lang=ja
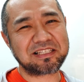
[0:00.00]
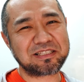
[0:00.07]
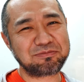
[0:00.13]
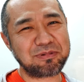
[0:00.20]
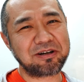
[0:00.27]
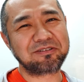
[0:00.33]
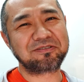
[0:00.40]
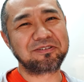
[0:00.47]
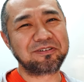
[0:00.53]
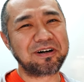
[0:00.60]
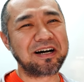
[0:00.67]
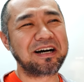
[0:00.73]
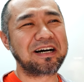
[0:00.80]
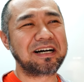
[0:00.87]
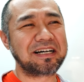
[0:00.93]
てしまうの
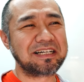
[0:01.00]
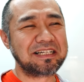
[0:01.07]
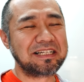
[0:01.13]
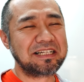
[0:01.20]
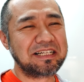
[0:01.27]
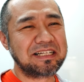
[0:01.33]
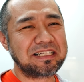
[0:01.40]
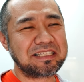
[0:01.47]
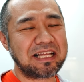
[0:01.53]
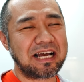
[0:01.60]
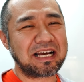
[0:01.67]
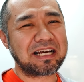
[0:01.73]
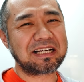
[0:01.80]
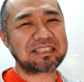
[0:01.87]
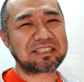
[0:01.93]
は
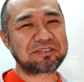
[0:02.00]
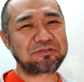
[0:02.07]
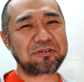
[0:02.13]
なんかす